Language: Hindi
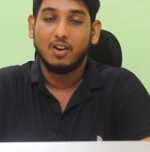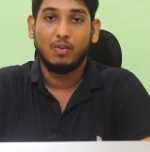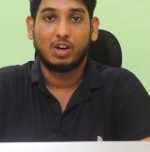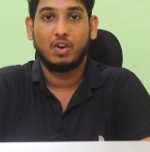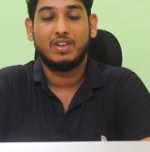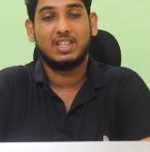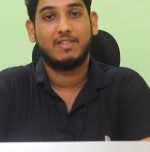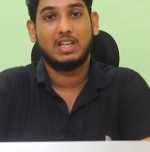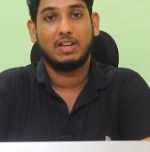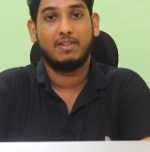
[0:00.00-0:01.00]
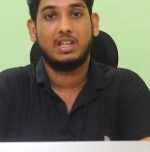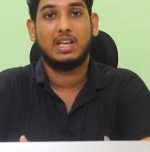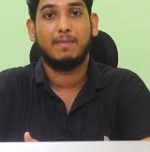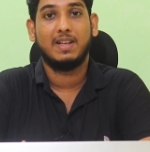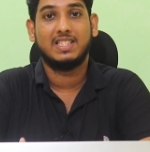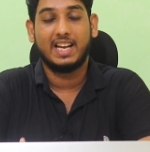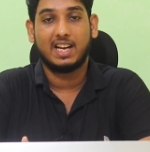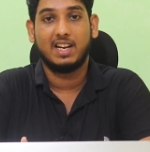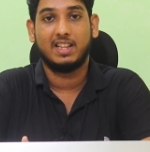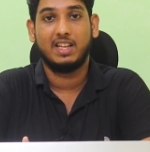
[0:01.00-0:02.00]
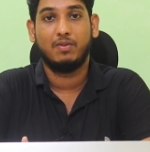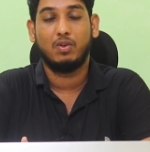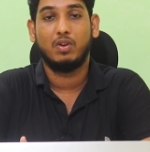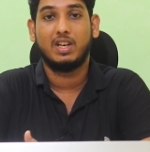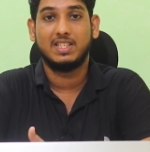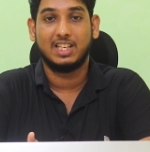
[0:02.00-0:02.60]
वो अकाउंट रिकवर करवाने के बाद चेक करते हैं वो लोग कि